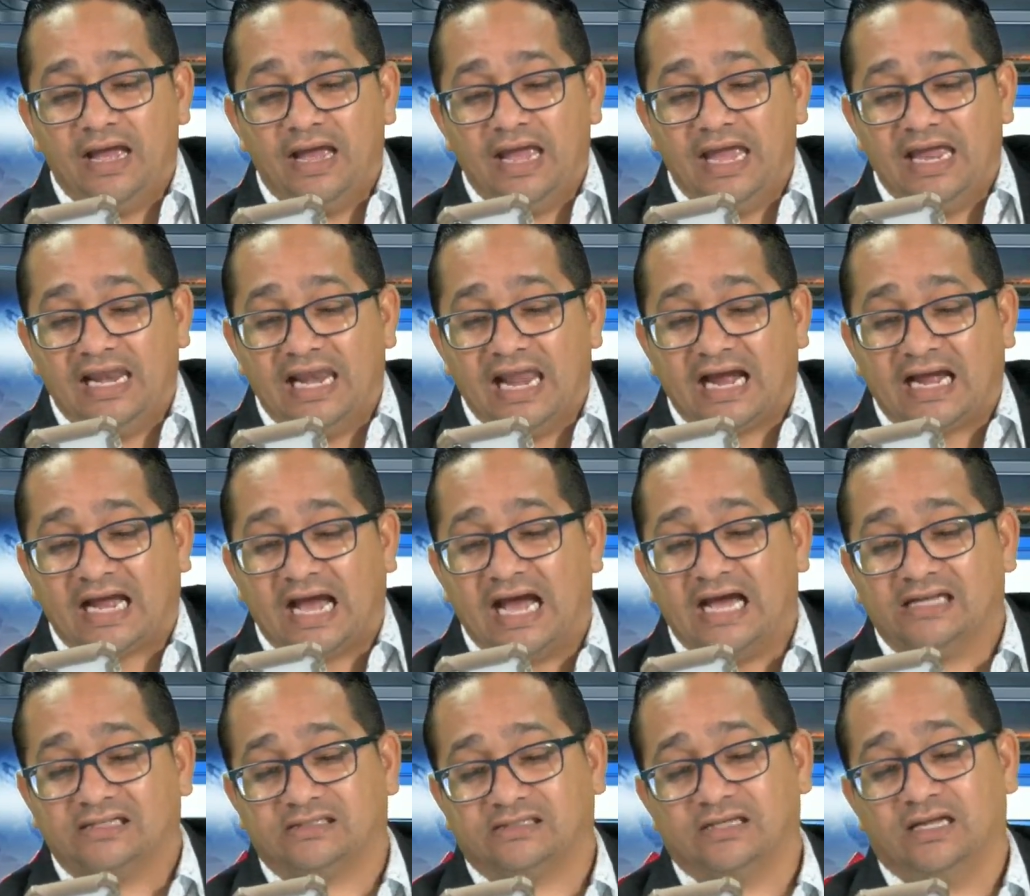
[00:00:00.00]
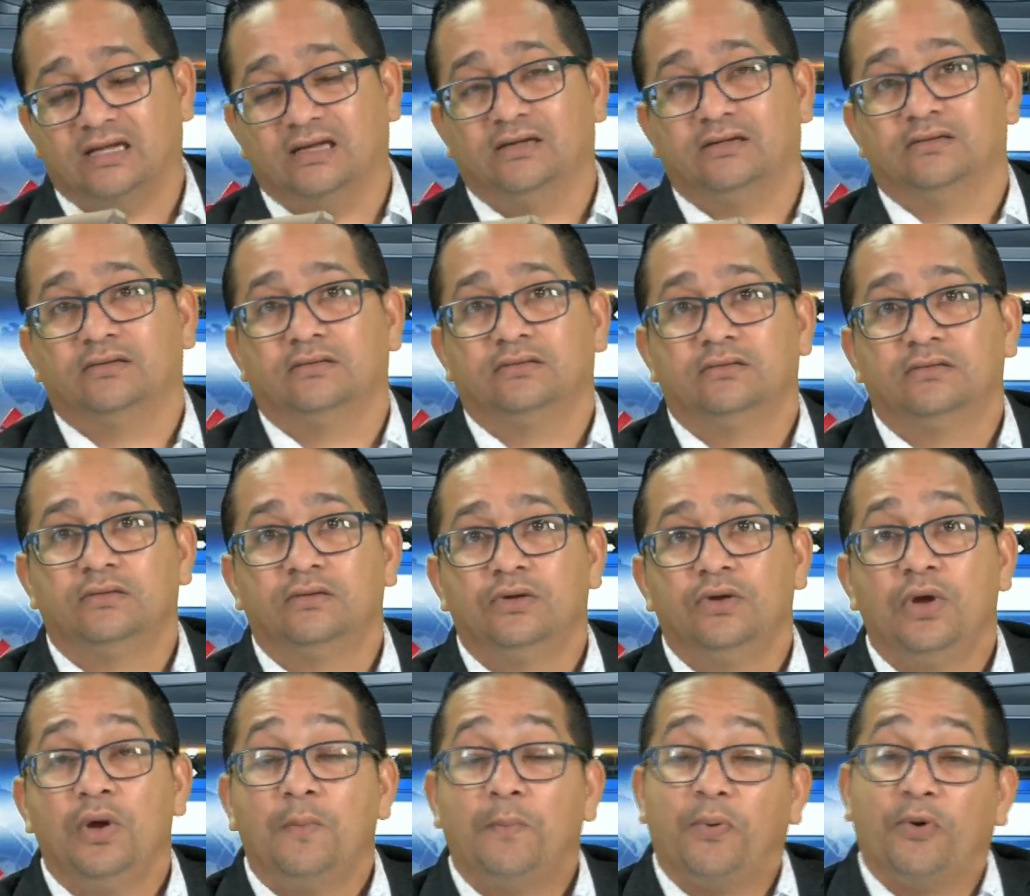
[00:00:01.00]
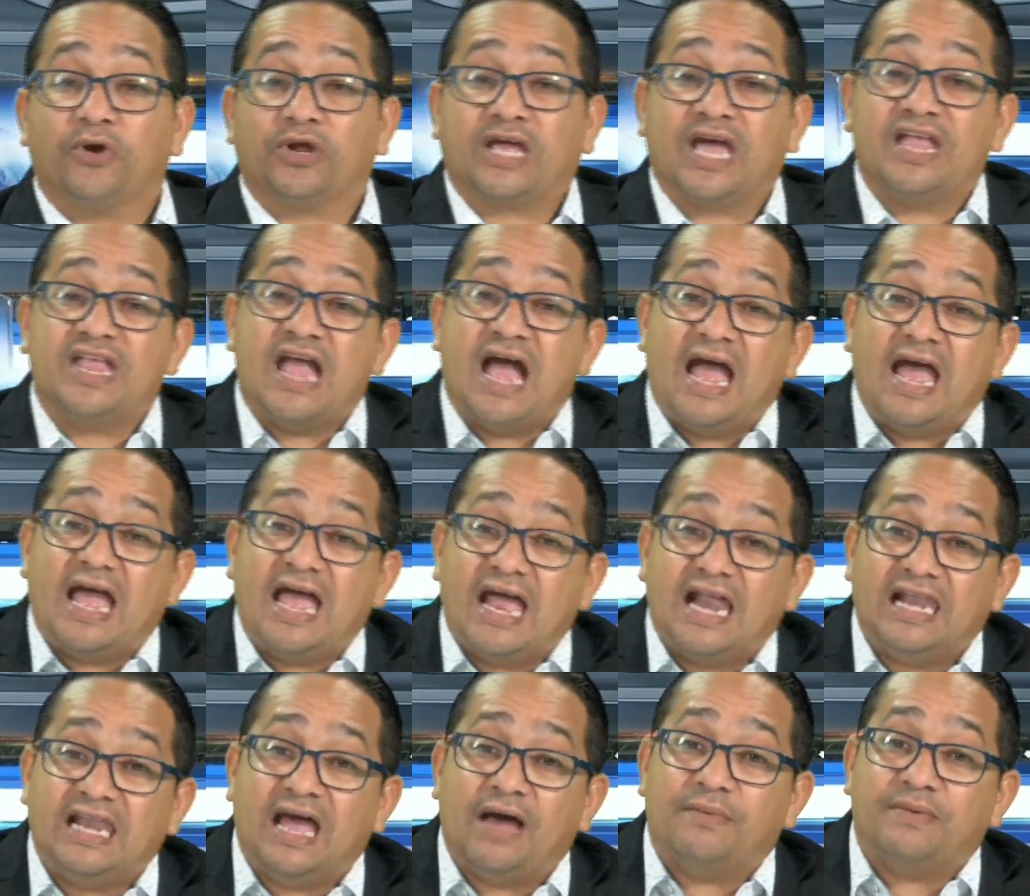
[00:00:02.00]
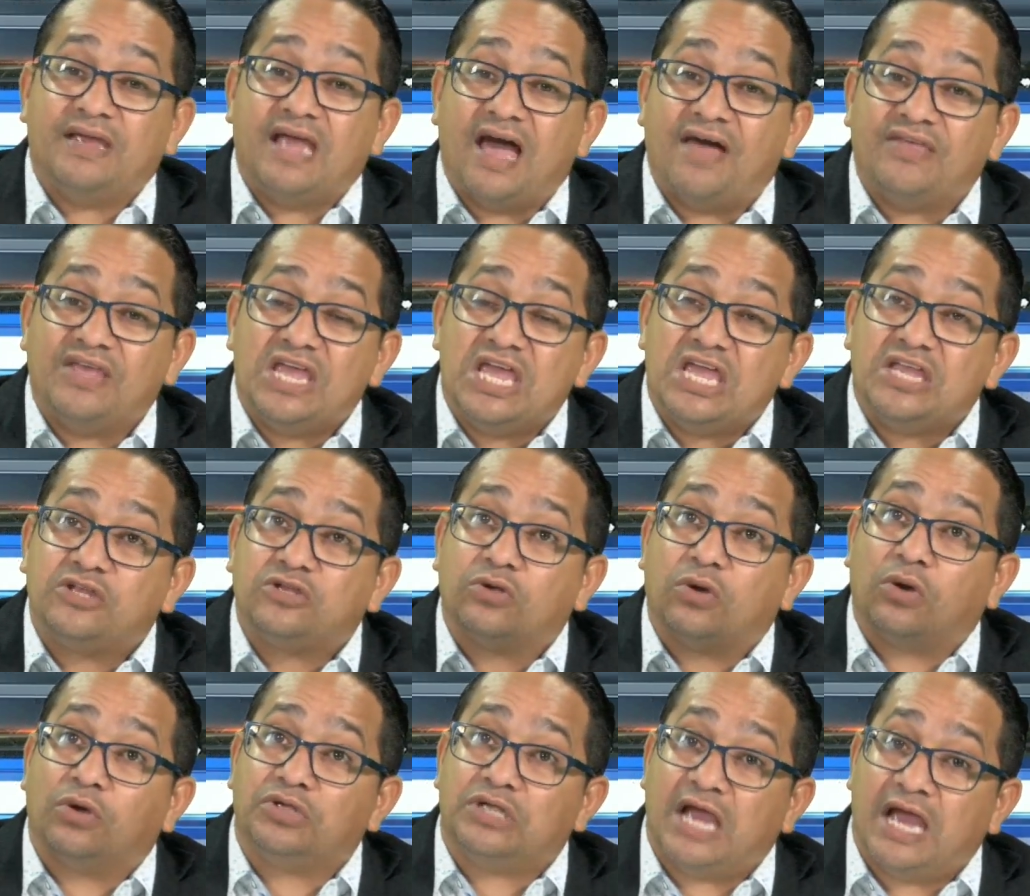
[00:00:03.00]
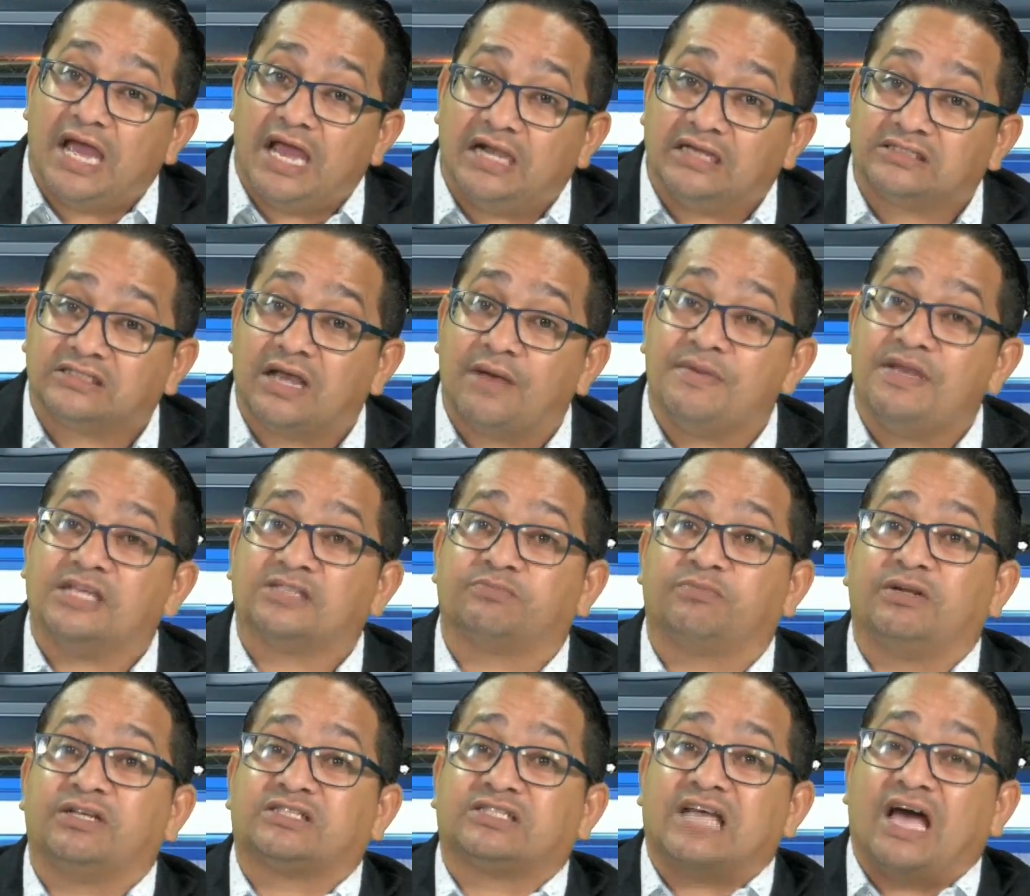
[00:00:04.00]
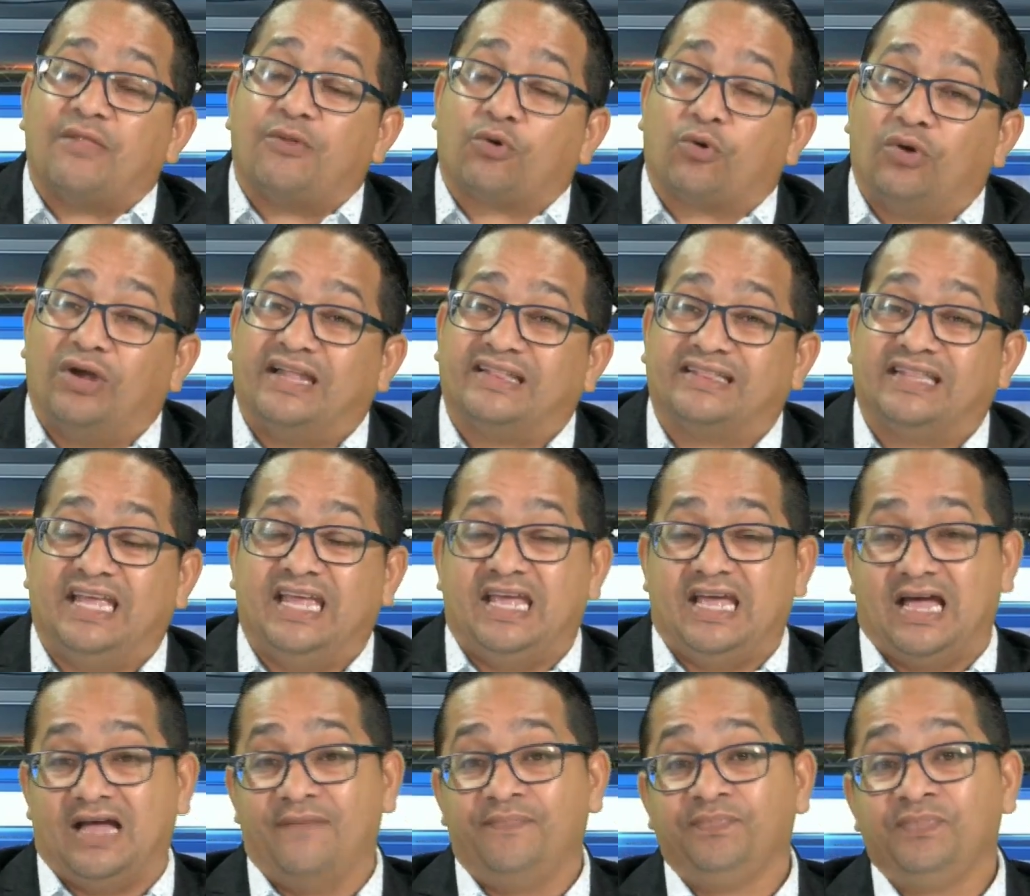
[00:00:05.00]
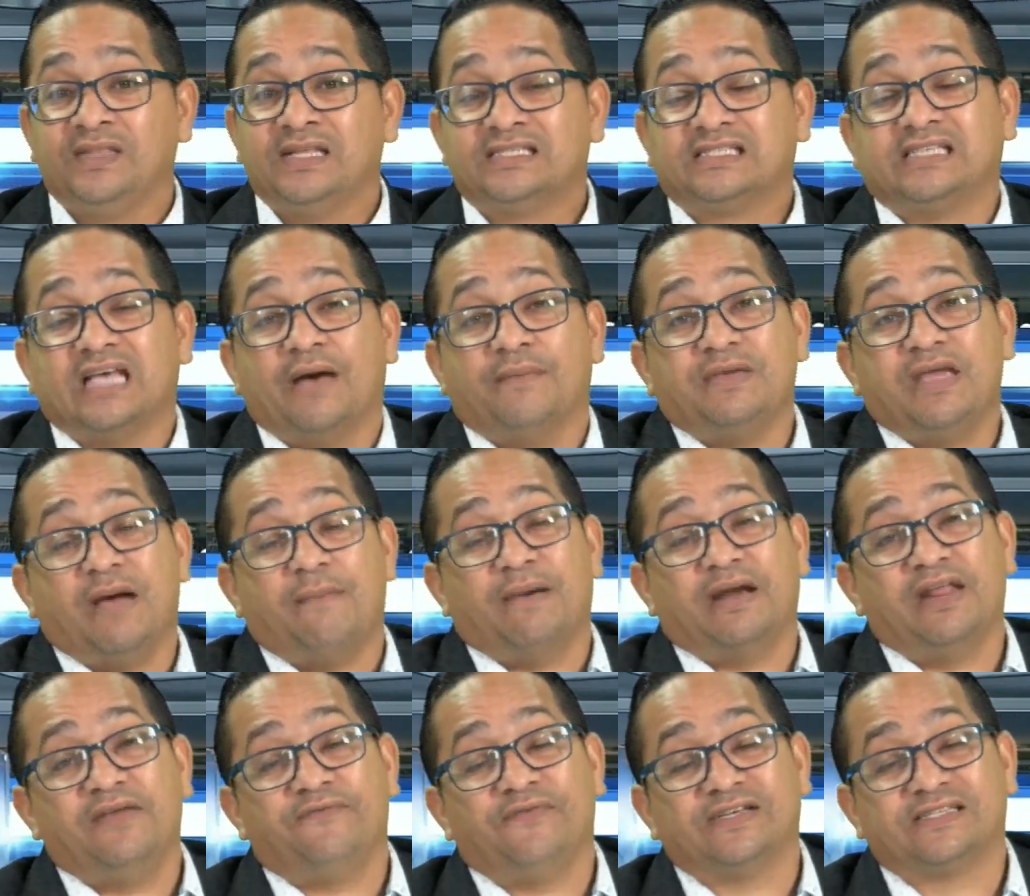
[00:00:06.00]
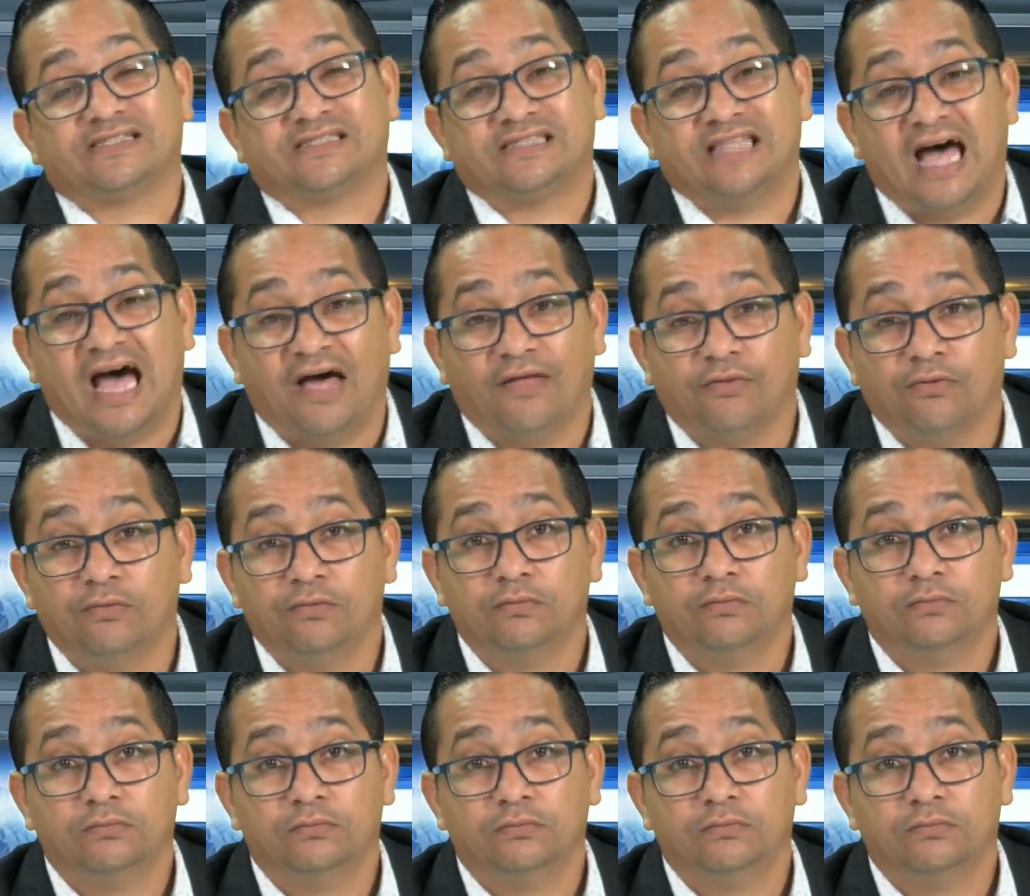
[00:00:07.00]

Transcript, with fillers: en la casa, porque ya él le había dicho, ya él se había expresado con la tía, se había manifestado.